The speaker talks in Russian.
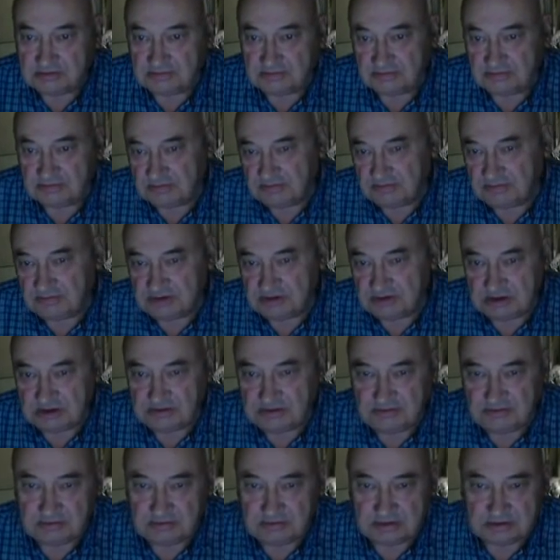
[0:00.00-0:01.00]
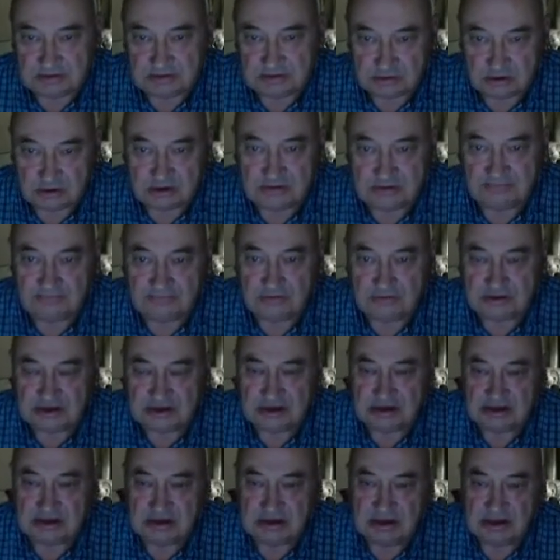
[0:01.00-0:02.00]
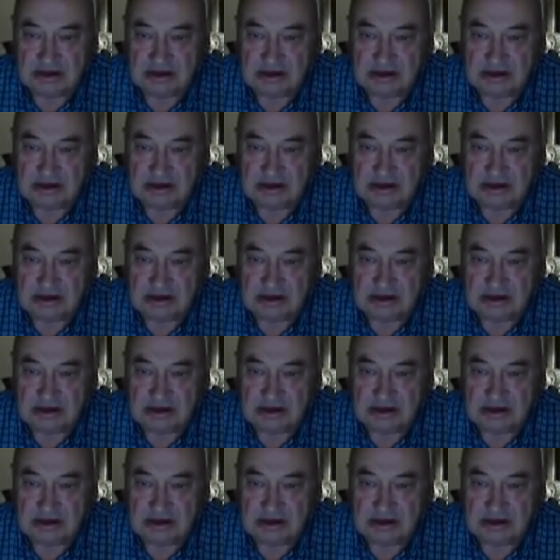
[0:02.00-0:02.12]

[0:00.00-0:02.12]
вы видели в фильмах много фото.